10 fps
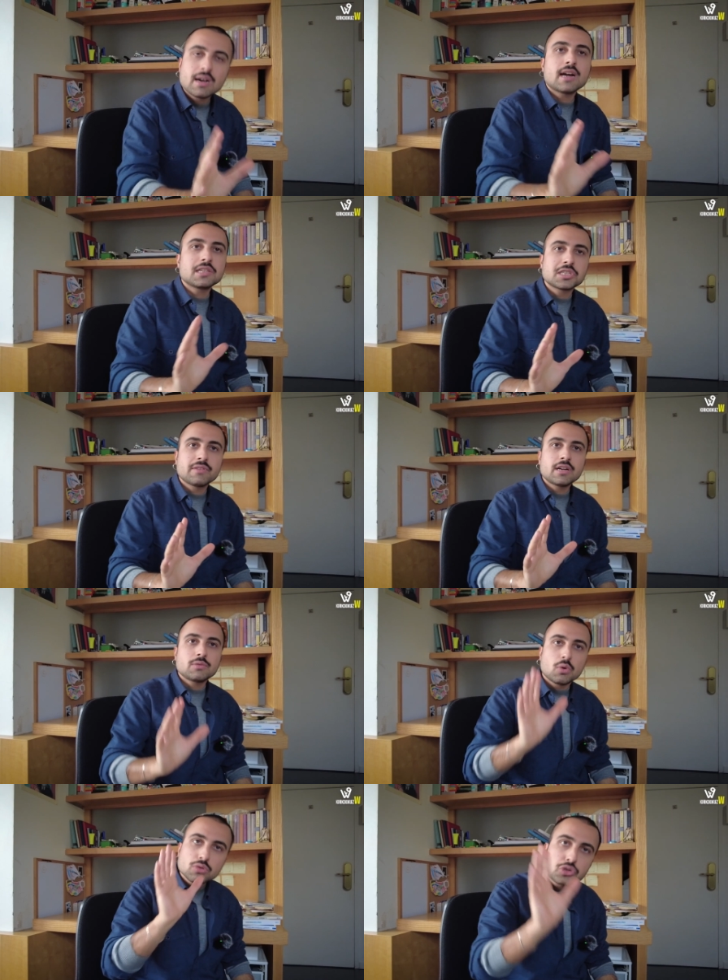tarihçi var.
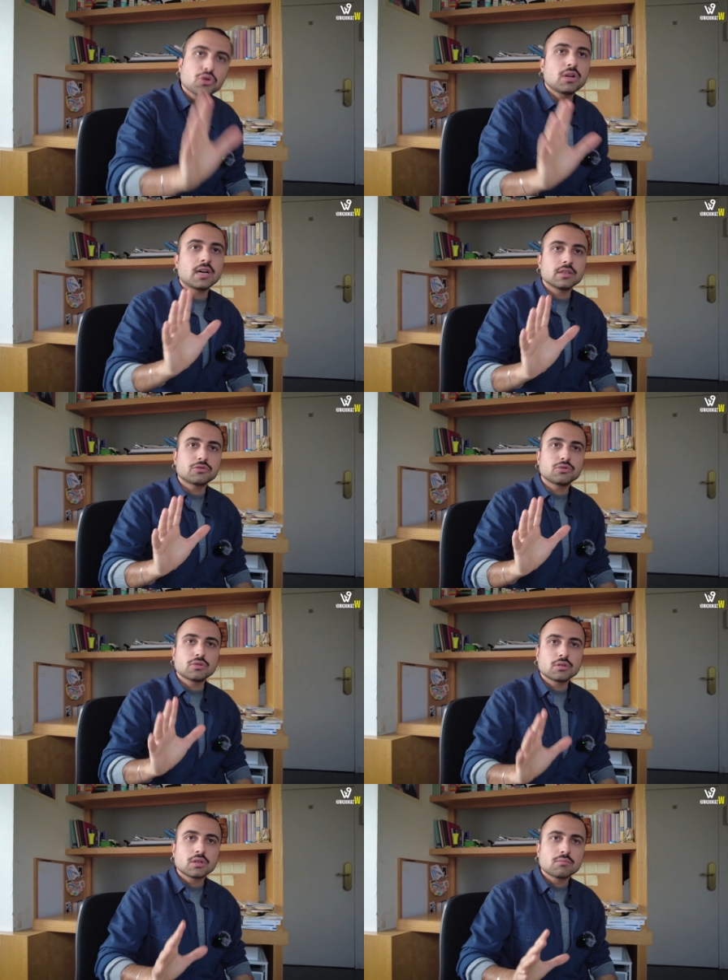Onu da şöyle
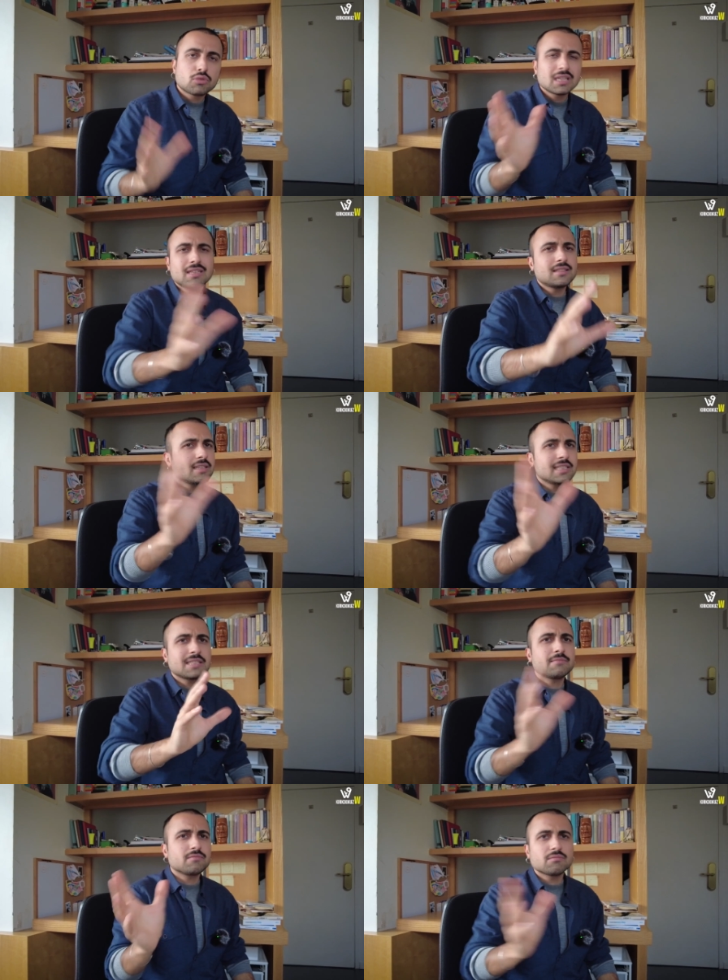anlatıyor kadar detay
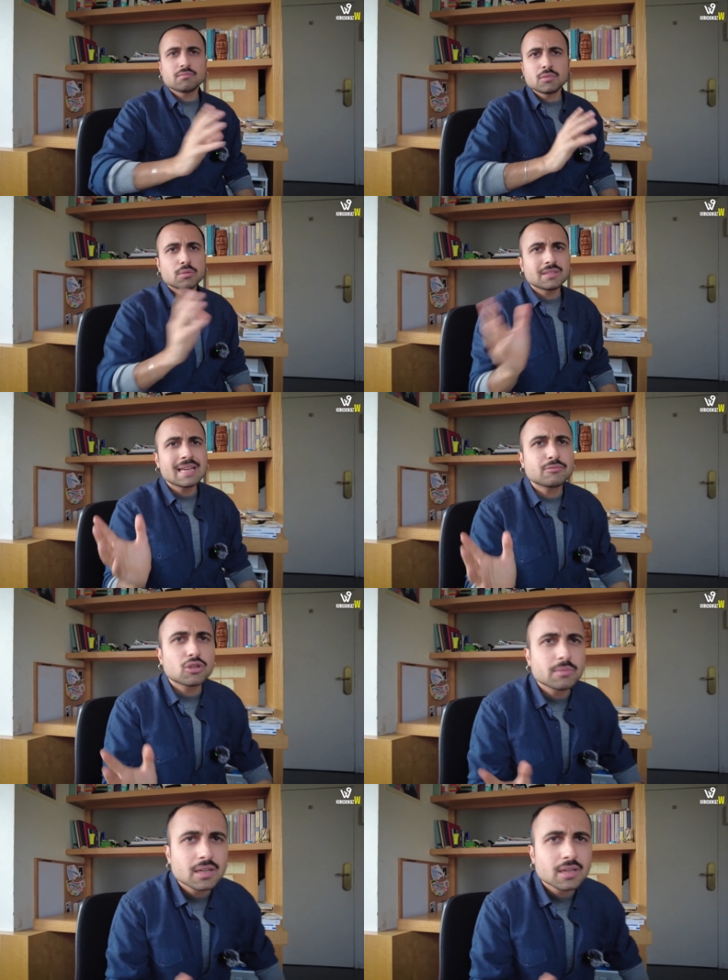isim bilmiyorum name İsime drop.